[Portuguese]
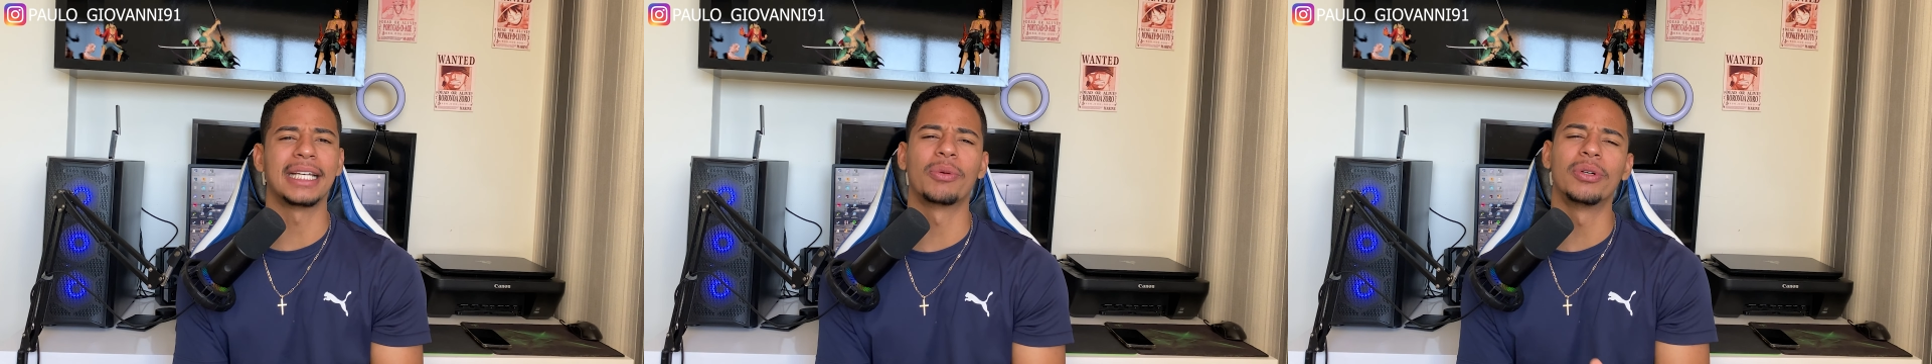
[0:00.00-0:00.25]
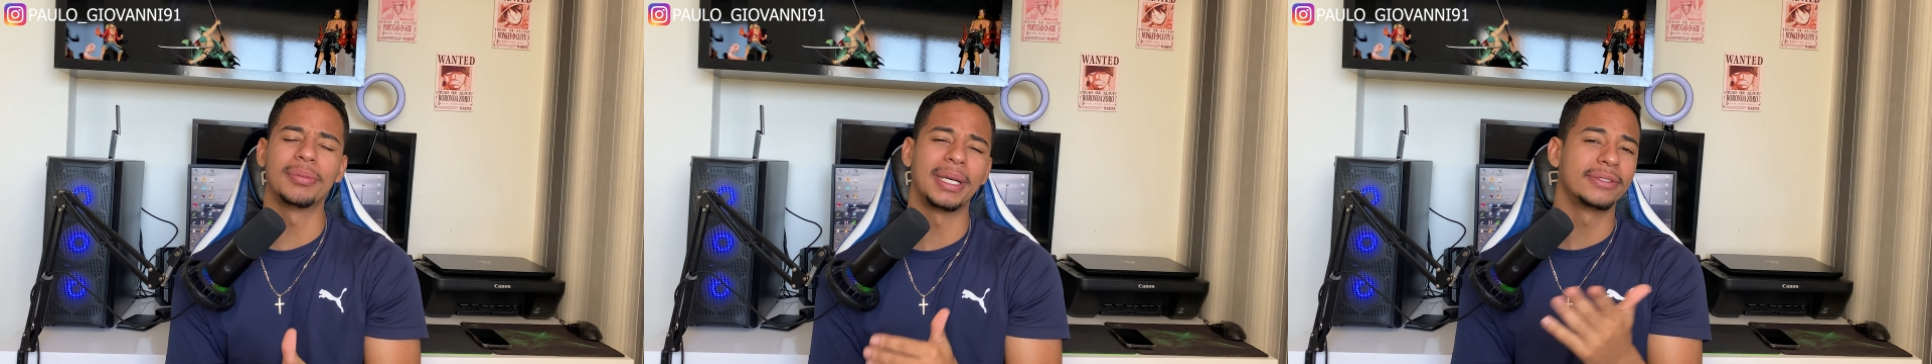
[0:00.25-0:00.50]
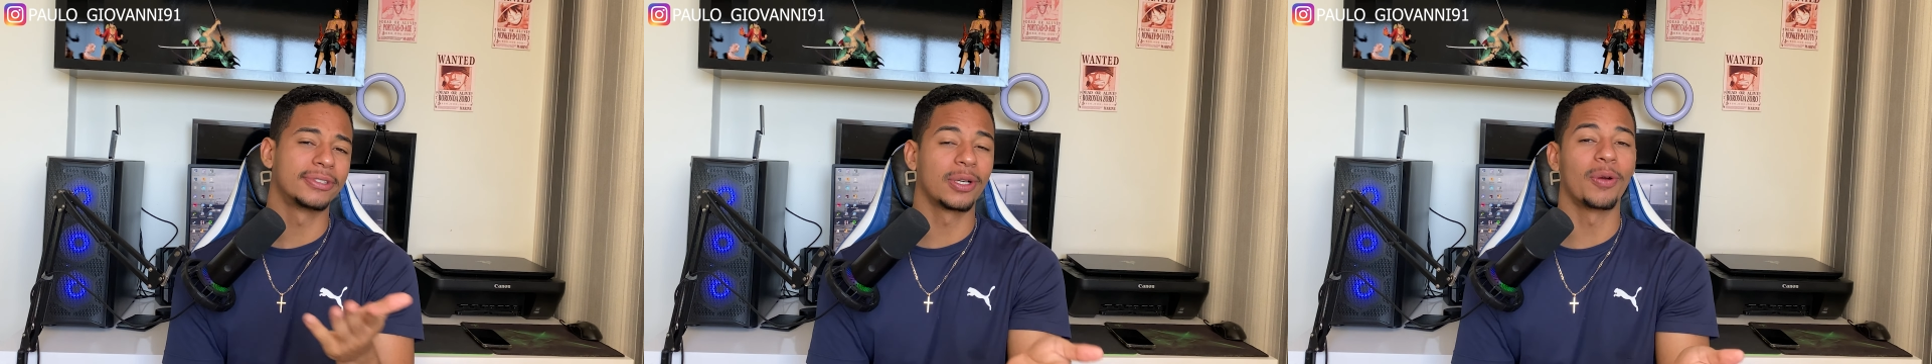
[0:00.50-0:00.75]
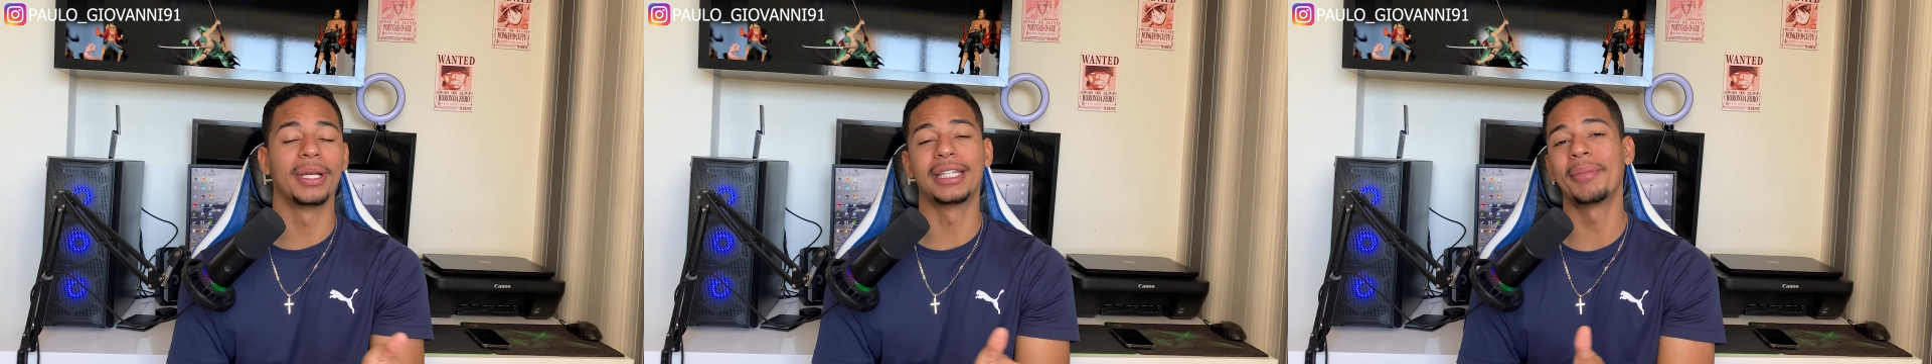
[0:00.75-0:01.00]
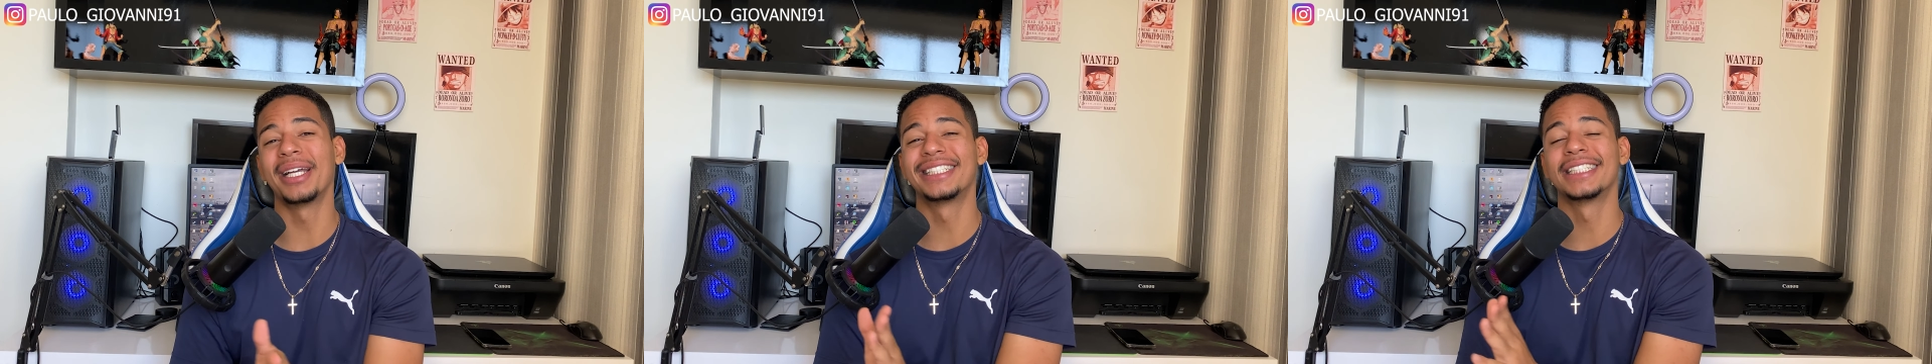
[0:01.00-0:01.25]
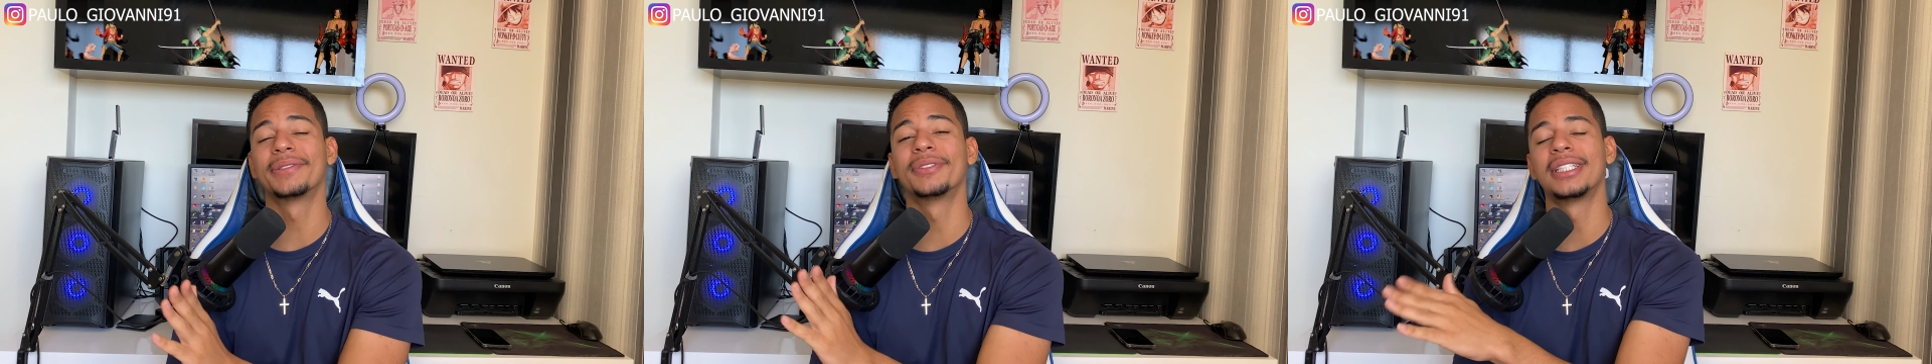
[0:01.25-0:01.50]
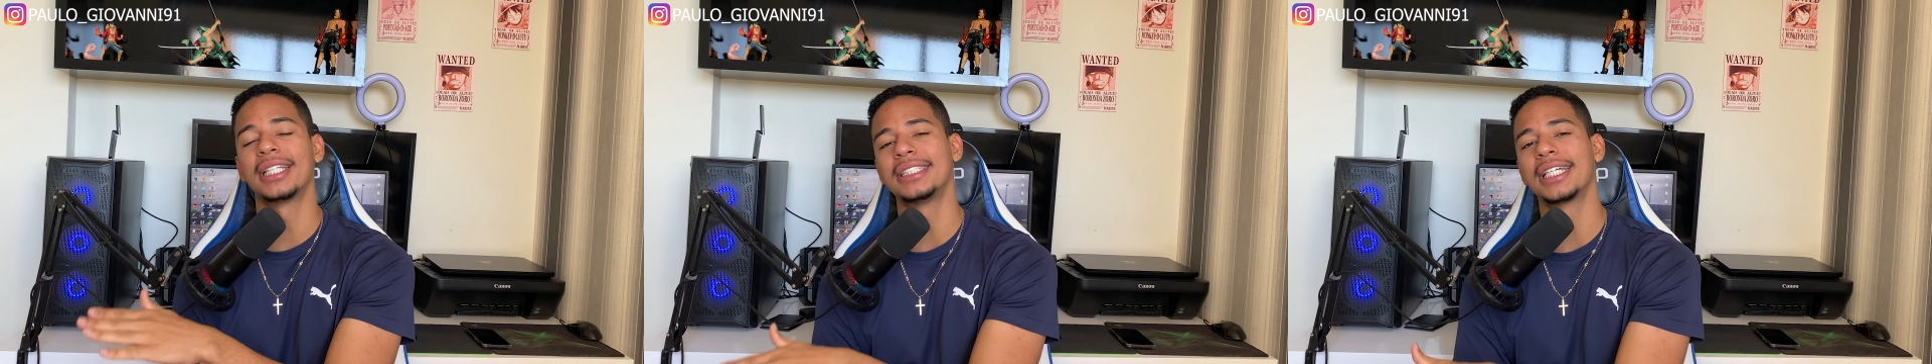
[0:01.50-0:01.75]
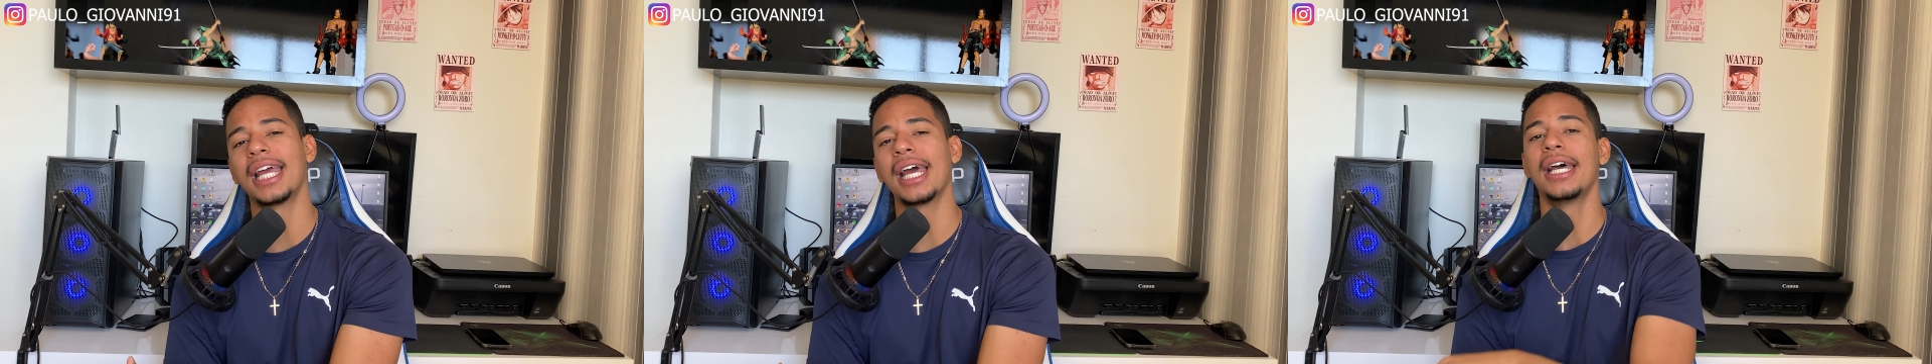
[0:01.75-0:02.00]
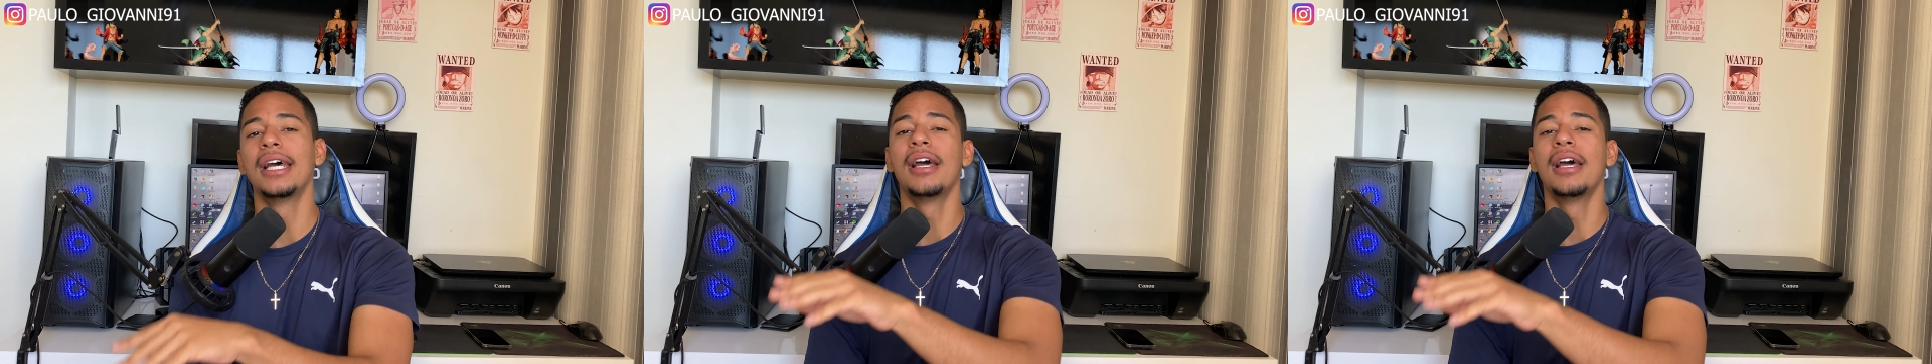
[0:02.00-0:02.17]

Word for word: é quanto mais você comenta, mais chance você tem de ganhar.